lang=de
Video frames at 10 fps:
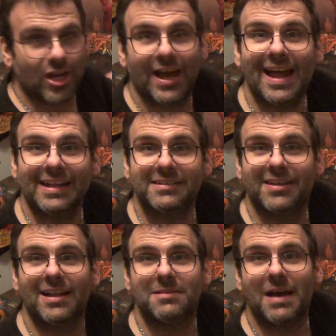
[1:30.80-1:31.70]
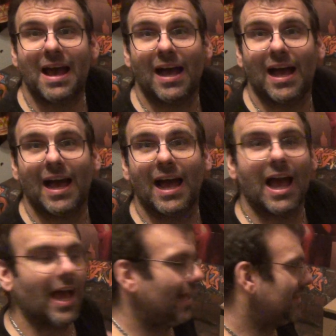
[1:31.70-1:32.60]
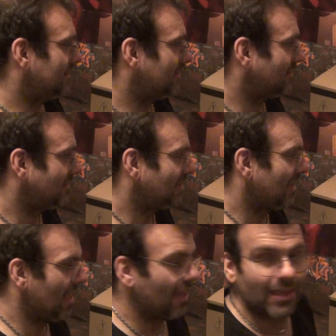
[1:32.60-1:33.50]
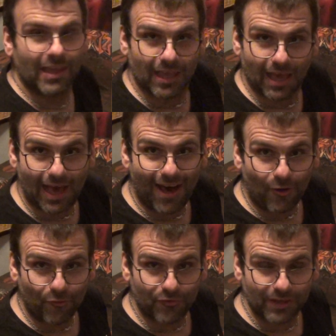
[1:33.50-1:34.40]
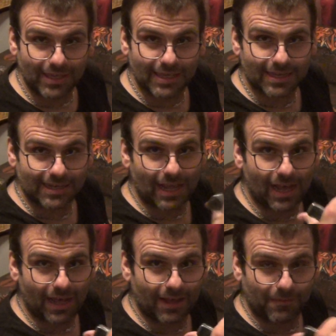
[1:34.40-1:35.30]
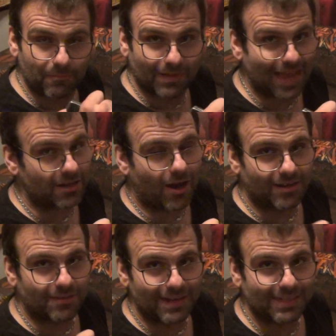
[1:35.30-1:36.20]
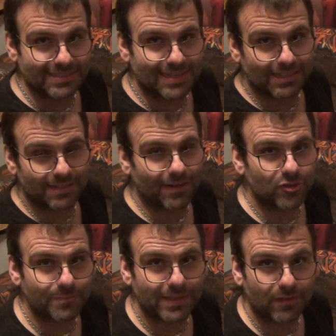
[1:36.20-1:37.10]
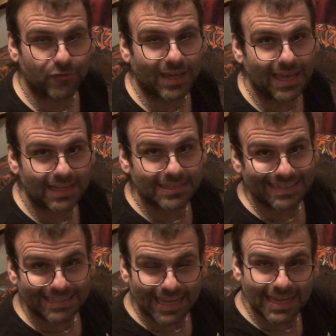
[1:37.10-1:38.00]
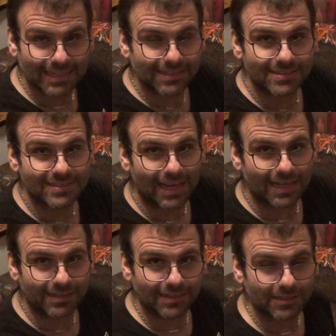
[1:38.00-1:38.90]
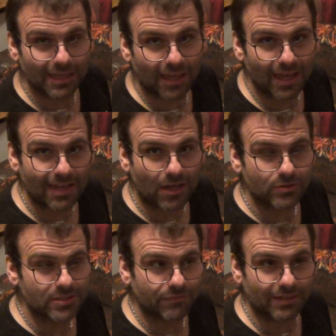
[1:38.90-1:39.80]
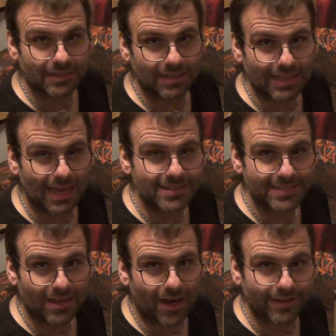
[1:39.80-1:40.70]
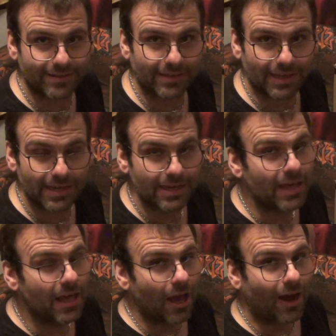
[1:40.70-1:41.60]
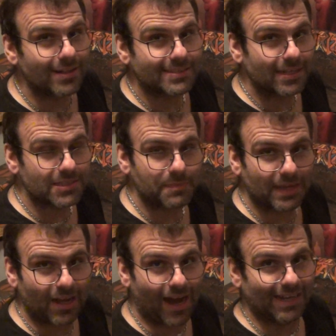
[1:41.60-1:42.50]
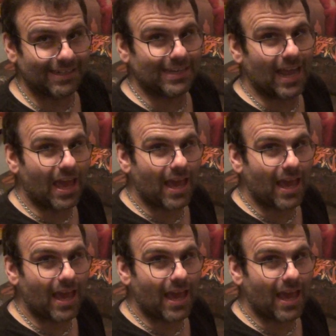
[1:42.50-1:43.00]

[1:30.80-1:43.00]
Gentlemen, auf ihrer, keine Ahnung welche Seite, weil Spiegel verkehrt, rechten Seite, der Herausforderer, der einzigartige, allseits bekannte